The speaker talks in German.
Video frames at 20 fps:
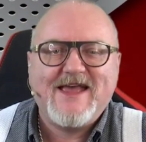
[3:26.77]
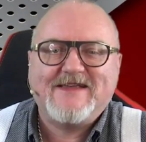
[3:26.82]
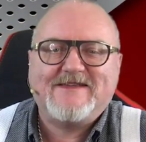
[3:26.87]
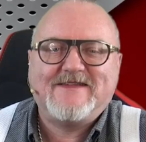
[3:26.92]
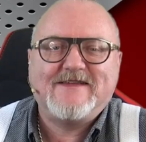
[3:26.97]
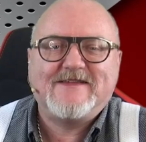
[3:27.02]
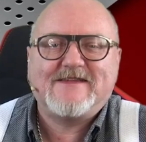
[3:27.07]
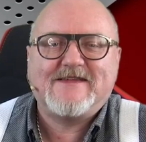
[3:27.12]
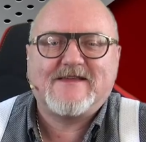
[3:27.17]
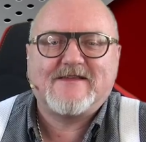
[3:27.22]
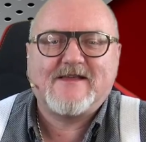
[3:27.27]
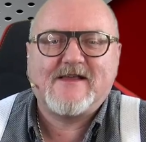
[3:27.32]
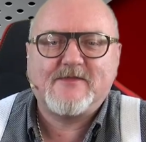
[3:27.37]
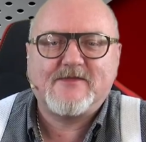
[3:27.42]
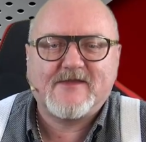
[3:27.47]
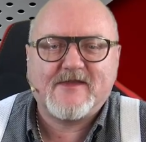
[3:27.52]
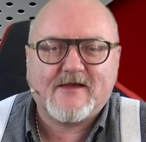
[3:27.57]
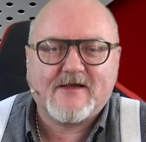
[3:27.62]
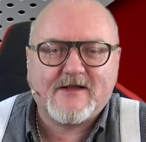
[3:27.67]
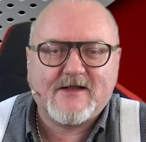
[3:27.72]
Es ist ja
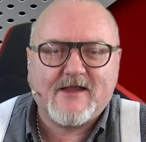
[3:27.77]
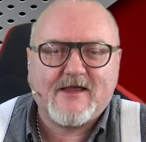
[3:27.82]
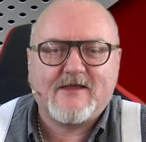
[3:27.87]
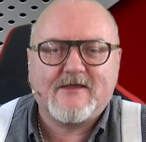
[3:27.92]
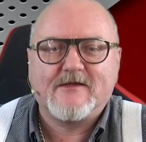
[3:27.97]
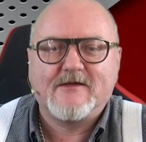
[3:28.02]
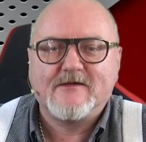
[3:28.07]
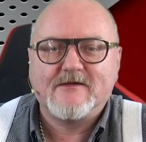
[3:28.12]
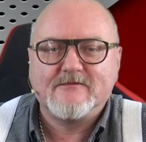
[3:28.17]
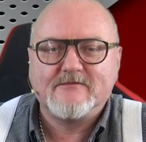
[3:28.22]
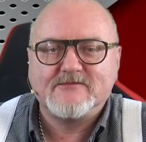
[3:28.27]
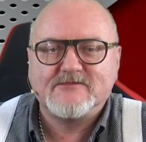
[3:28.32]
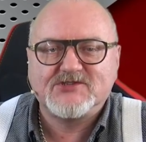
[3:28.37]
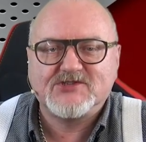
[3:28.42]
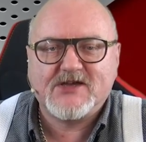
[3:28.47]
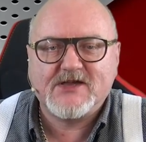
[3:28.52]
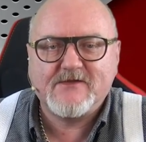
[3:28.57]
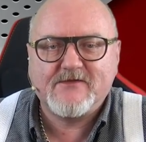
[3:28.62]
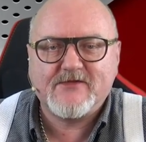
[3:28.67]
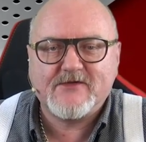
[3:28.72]
selbst erklären.
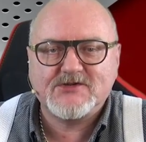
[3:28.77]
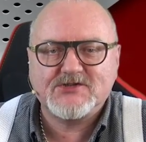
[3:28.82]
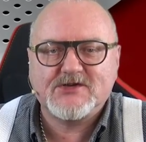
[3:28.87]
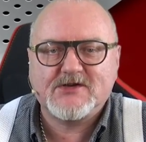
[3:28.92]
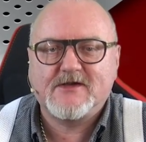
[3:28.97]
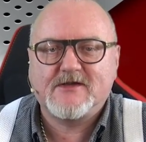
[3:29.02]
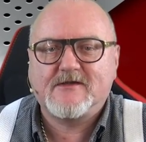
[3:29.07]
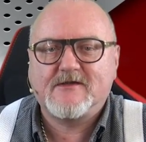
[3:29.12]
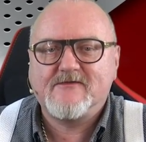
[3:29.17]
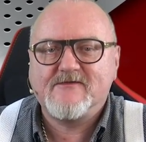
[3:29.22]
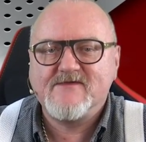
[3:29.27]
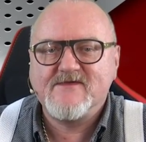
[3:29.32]
Schritt für Schritt.